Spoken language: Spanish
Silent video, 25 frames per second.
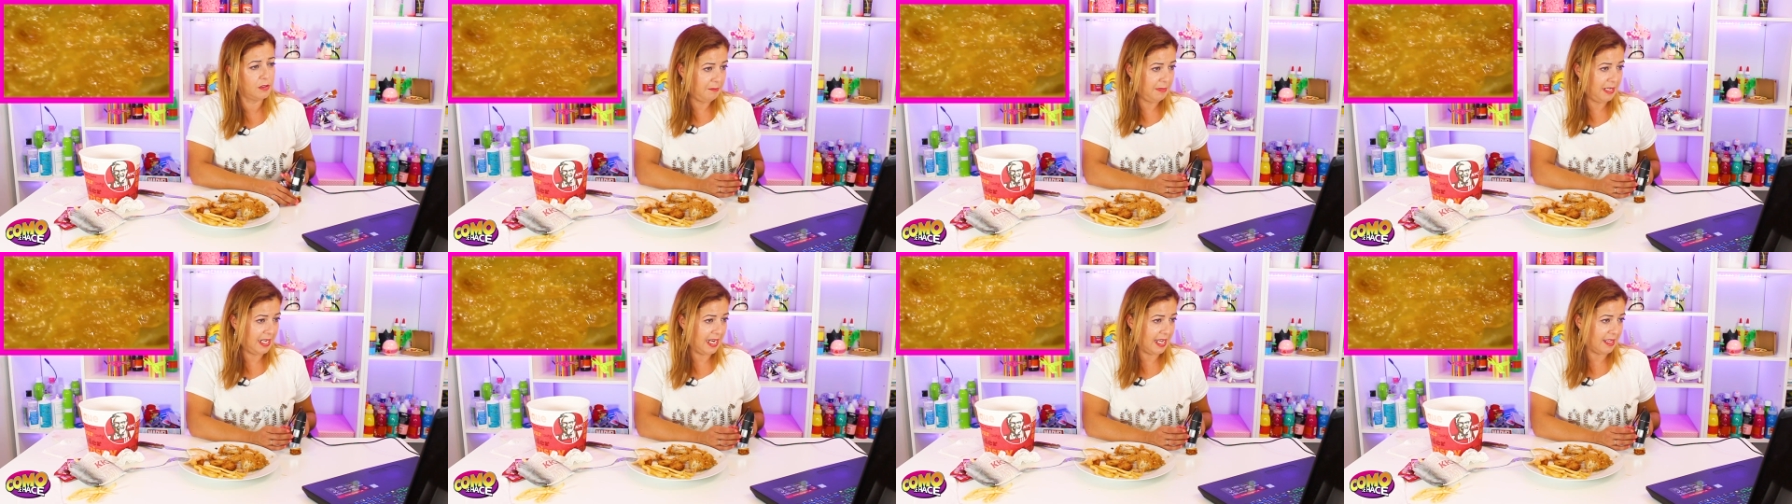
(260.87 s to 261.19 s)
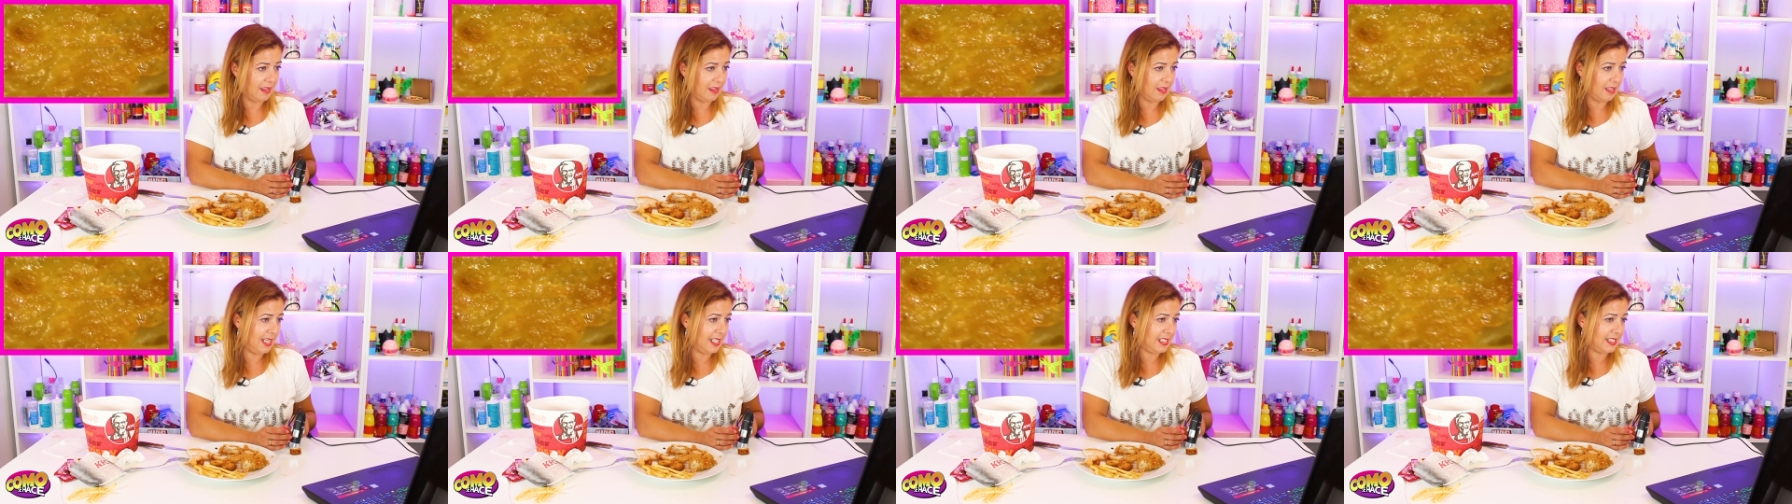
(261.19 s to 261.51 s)

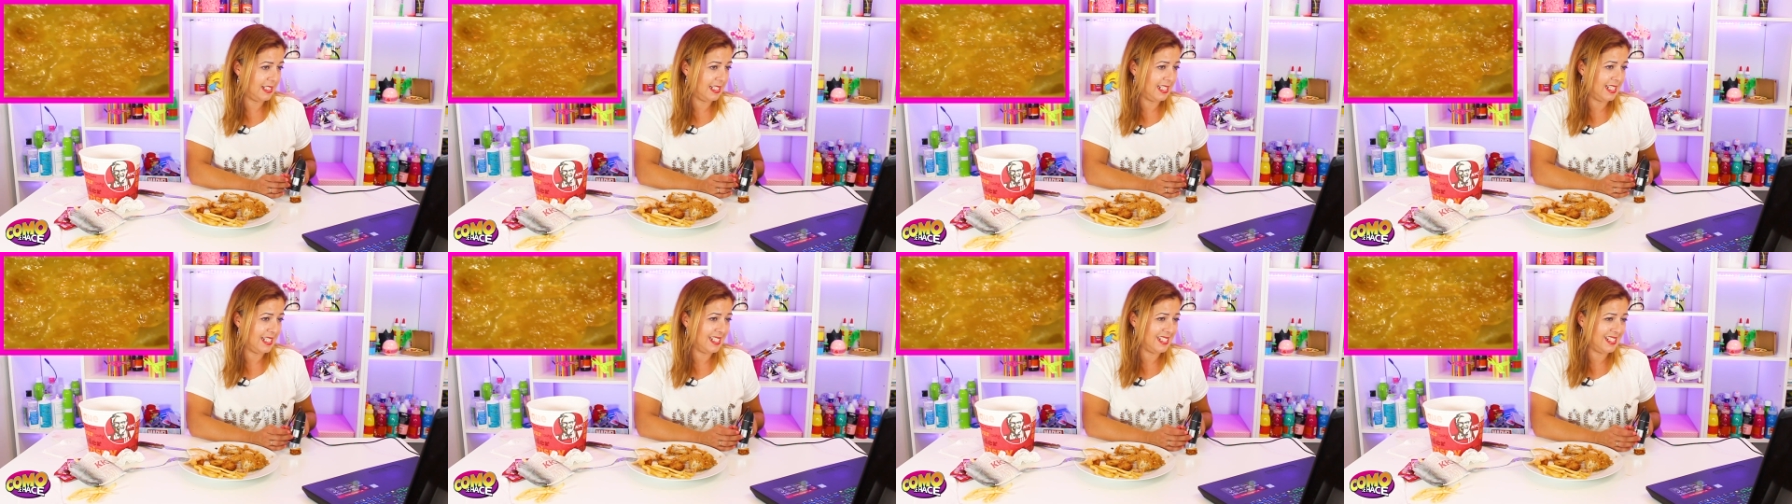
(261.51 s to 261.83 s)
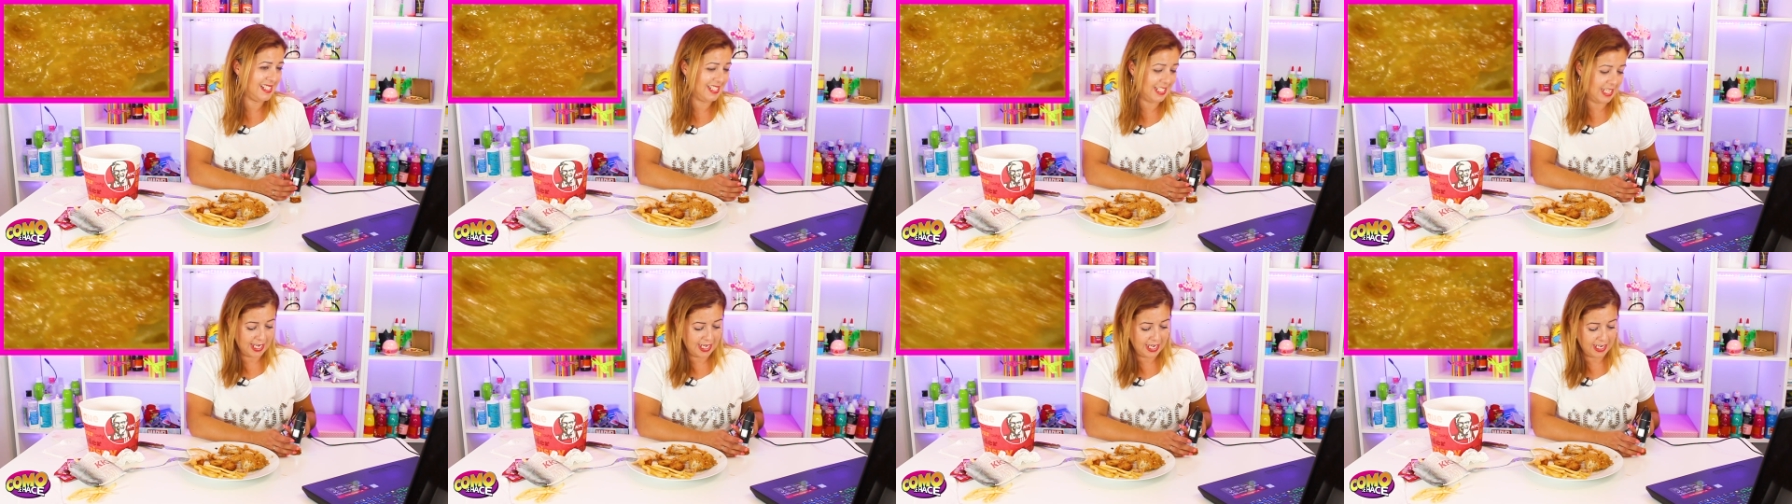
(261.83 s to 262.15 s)
Mirad, este
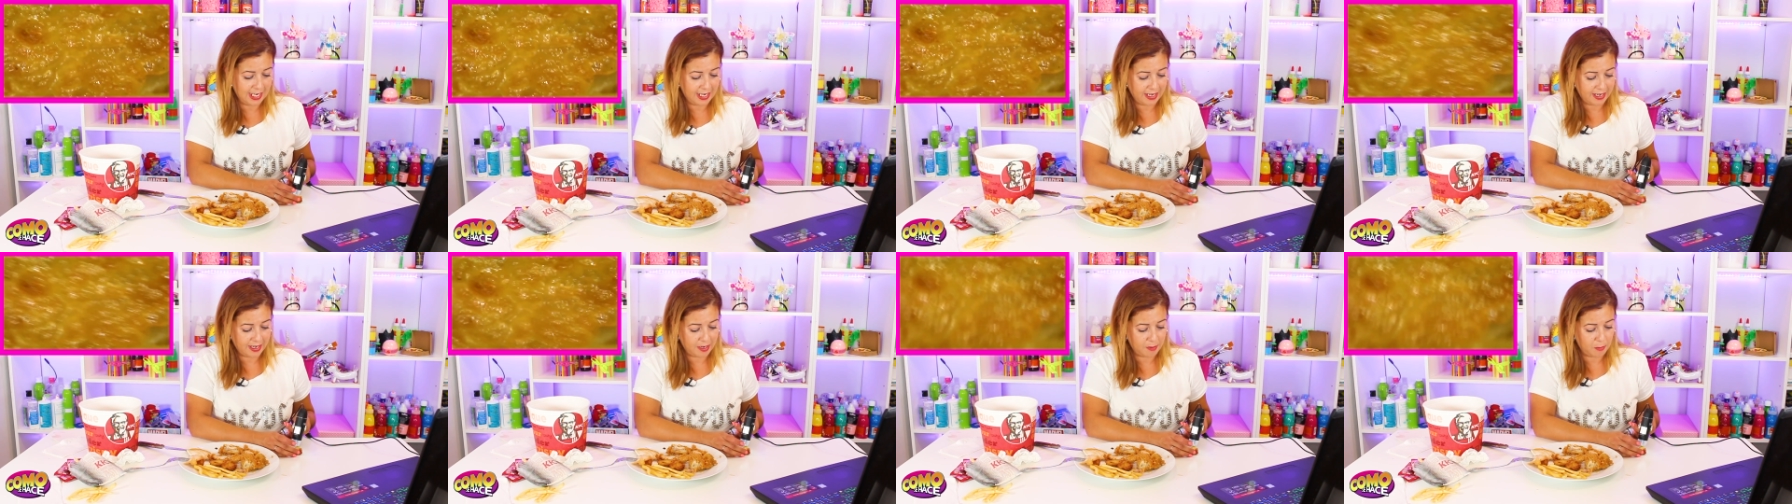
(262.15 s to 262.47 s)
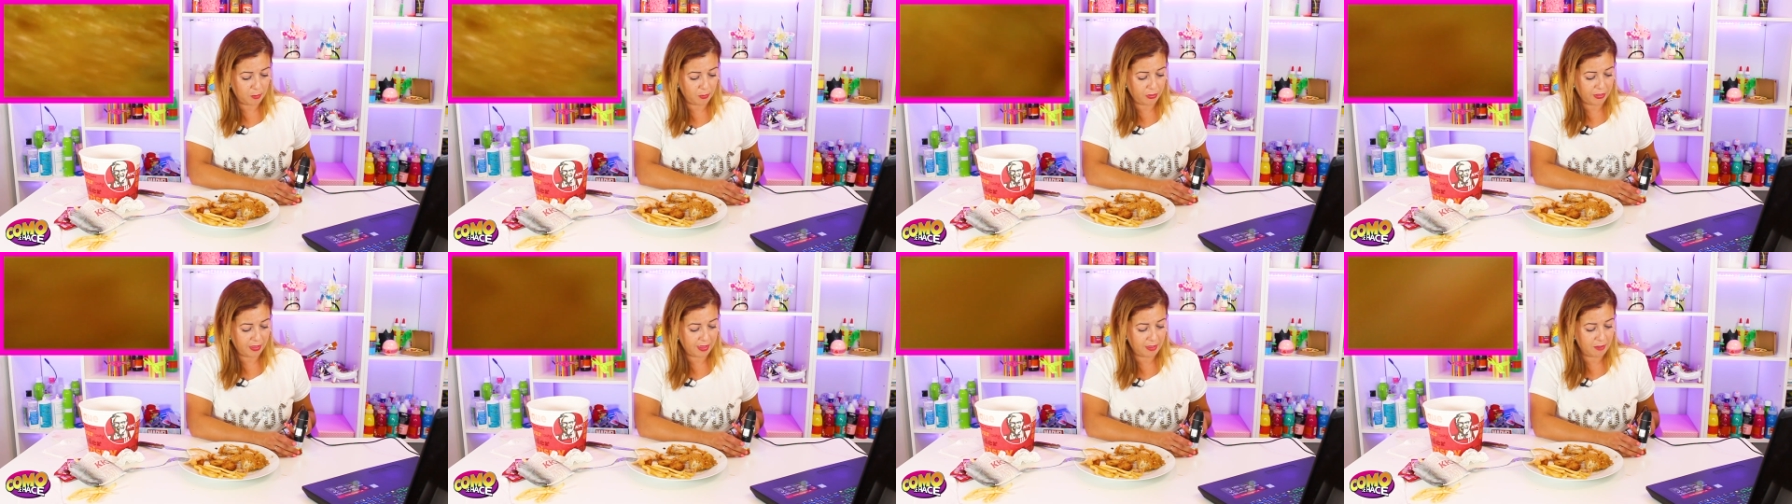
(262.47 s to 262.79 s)
es el
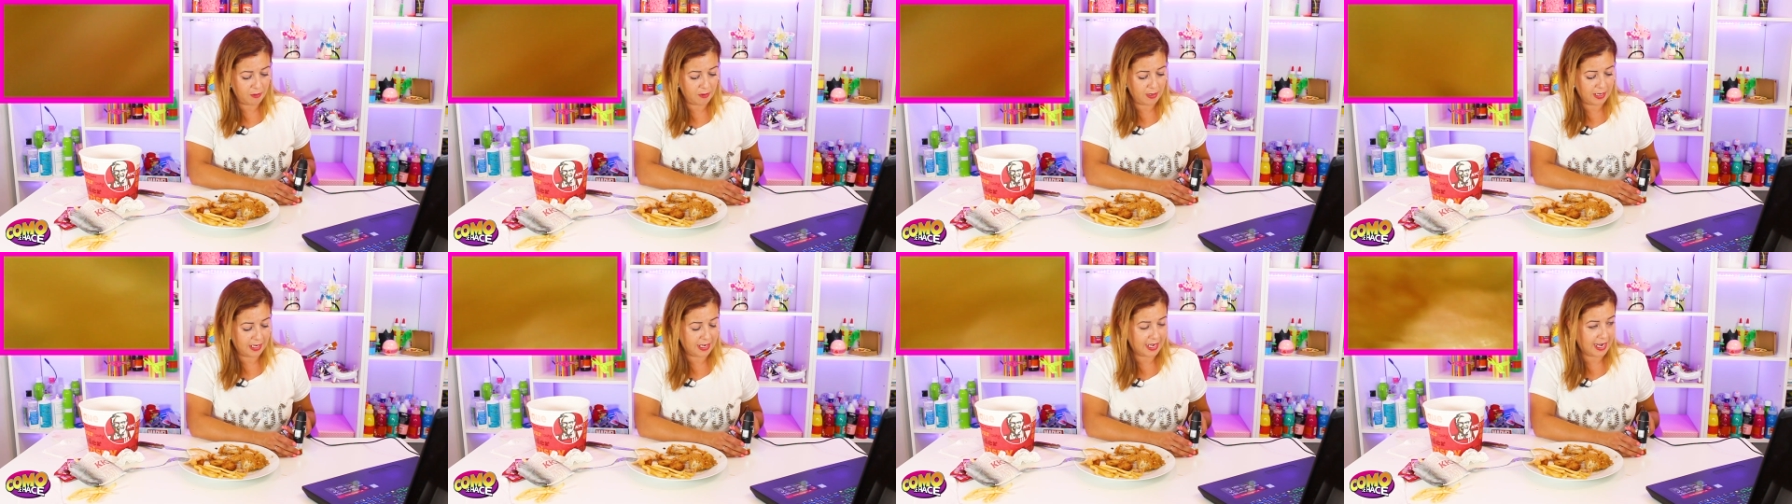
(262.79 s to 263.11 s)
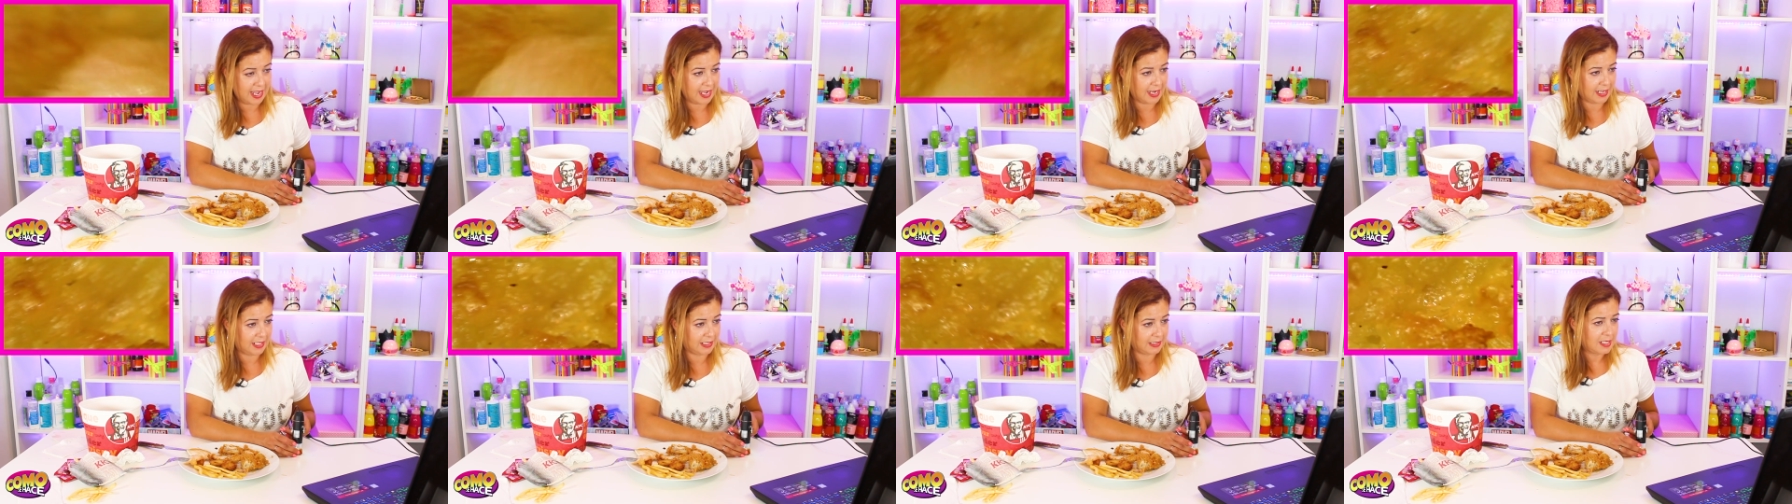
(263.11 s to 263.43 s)
rebozado del
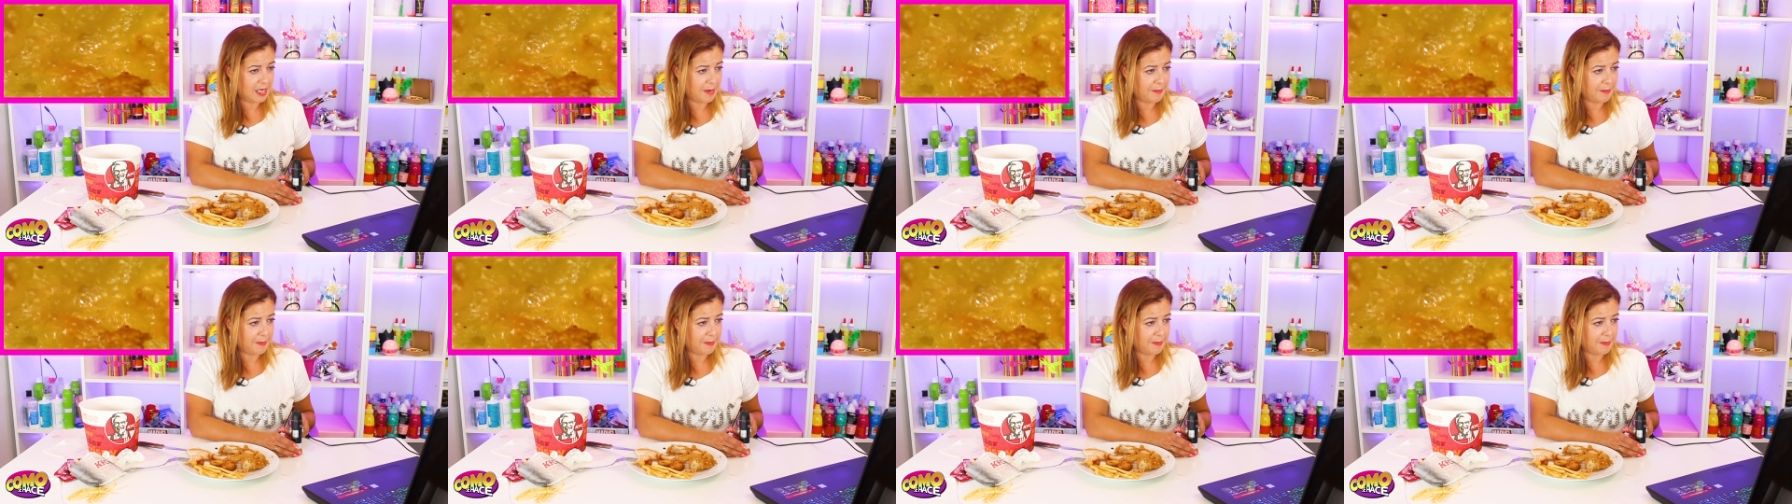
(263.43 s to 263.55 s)
nare.